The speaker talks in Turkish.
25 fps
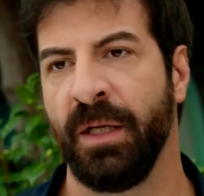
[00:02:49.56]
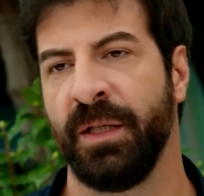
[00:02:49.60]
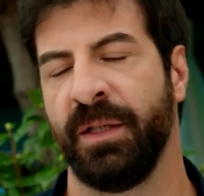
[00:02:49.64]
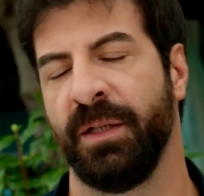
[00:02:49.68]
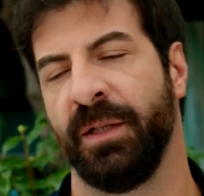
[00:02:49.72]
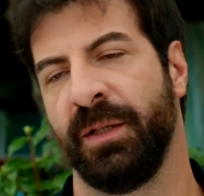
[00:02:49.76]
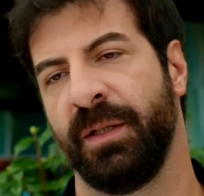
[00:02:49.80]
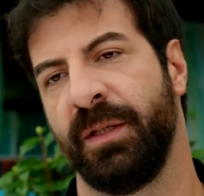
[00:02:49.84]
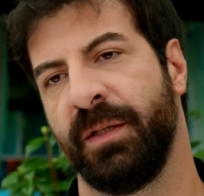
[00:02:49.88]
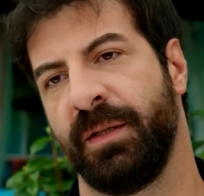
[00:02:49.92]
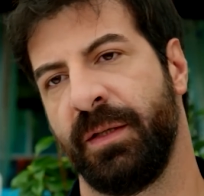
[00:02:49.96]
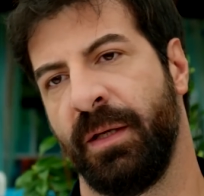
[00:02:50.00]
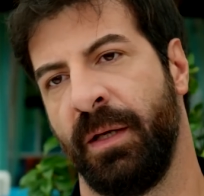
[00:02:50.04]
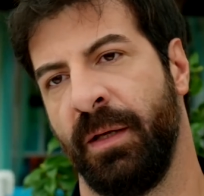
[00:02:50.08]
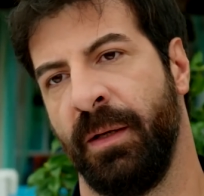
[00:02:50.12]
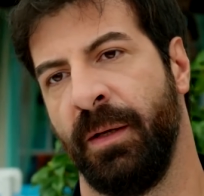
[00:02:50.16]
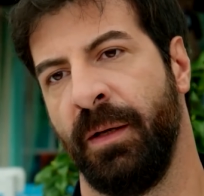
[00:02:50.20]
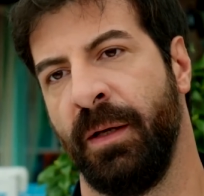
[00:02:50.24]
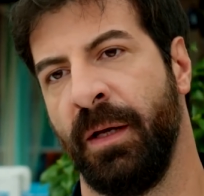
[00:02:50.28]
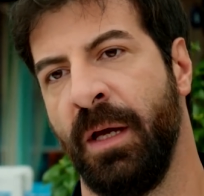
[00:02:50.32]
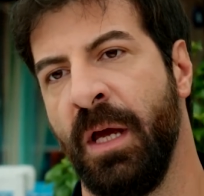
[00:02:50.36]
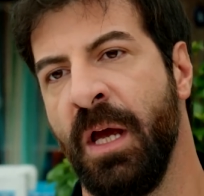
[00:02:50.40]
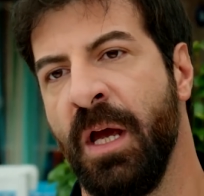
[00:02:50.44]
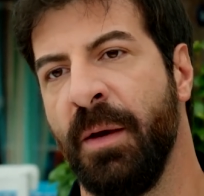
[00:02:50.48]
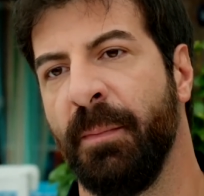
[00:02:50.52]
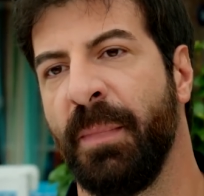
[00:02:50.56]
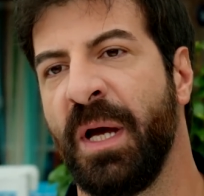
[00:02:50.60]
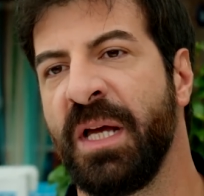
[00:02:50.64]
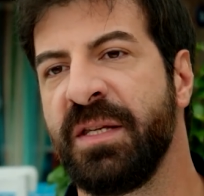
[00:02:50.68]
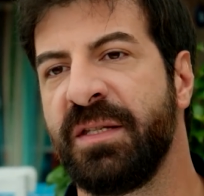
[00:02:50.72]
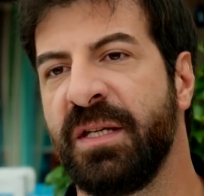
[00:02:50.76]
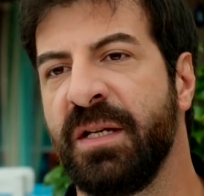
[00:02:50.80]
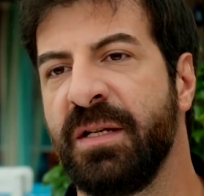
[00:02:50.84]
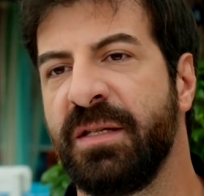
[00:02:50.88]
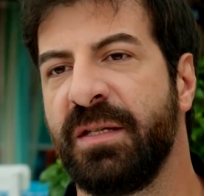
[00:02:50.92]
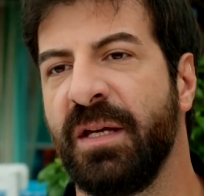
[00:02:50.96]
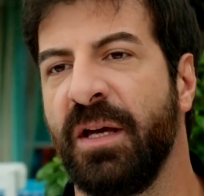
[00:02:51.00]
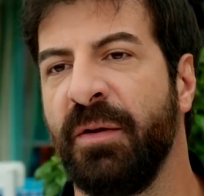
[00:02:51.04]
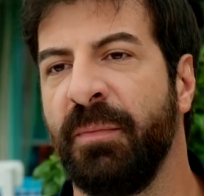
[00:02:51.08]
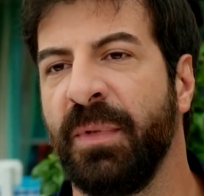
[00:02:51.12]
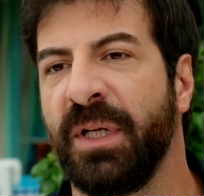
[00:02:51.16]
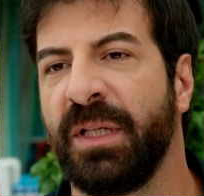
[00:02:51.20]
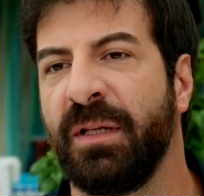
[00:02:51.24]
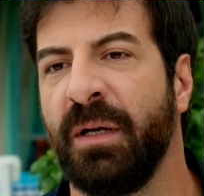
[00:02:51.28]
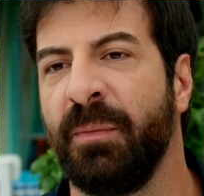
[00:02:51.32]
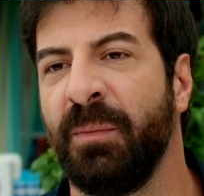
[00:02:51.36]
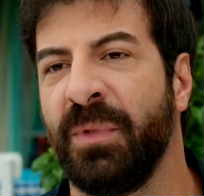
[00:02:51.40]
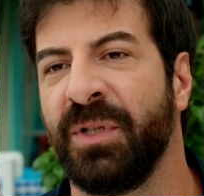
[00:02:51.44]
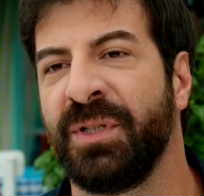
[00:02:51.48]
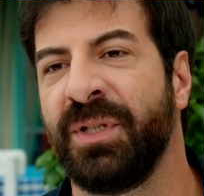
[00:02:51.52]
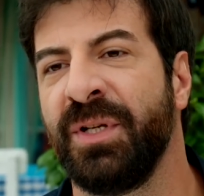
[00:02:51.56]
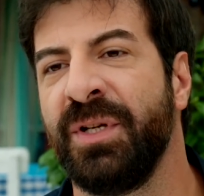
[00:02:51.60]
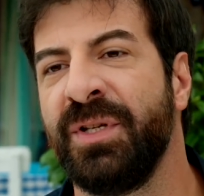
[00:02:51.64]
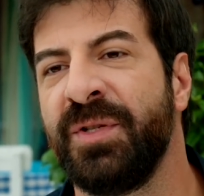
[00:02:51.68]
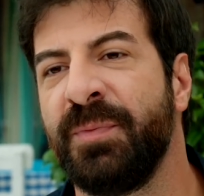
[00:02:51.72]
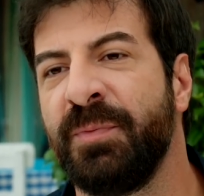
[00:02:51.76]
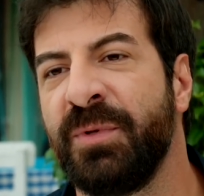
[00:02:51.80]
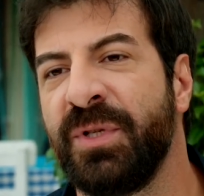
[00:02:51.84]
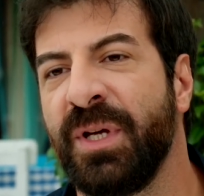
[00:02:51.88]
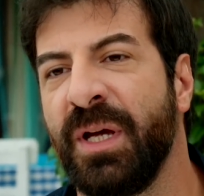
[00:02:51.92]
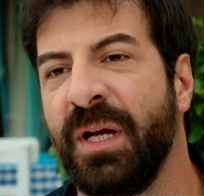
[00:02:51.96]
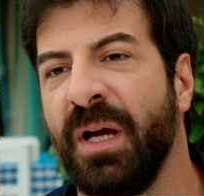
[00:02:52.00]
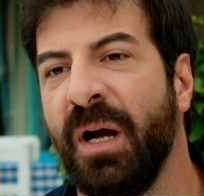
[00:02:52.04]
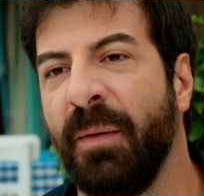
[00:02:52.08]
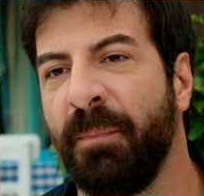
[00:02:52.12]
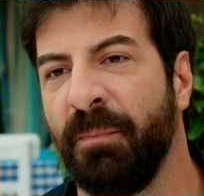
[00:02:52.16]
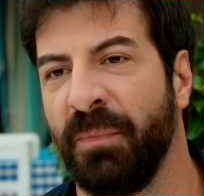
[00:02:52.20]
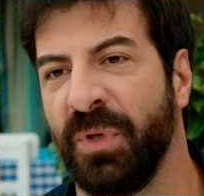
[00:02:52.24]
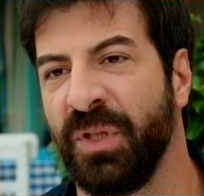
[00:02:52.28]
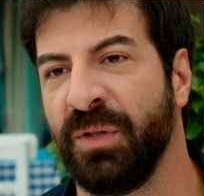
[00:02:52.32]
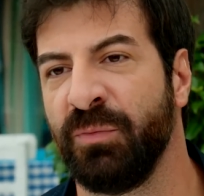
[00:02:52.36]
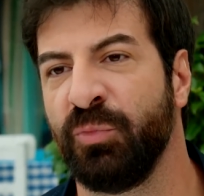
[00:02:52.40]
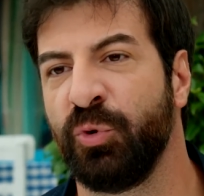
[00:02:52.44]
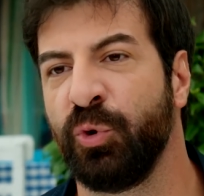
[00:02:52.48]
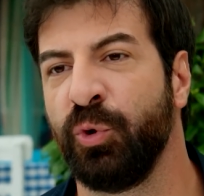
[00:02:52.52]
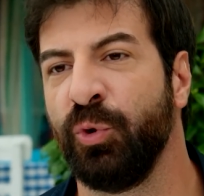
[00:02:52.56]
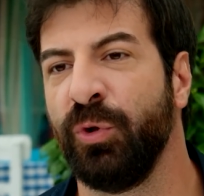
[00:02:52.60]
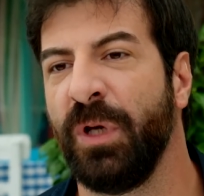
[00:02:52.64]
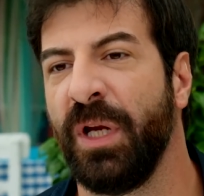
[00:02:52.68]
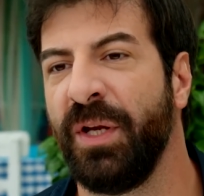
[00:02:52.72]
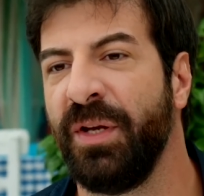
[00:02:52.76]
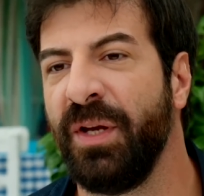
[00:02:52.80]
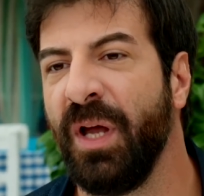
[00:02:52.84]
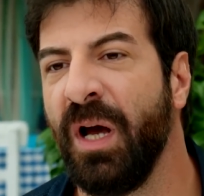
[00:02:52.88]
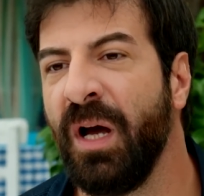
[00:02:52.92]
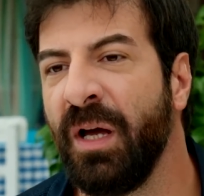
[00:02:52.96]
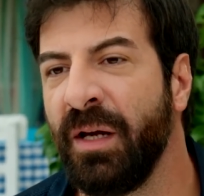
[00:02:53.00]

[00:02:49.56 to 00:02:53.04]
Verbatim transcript: Yıldız, ben seni sevmekten başka hiçbir şey yapmadım. Şule ne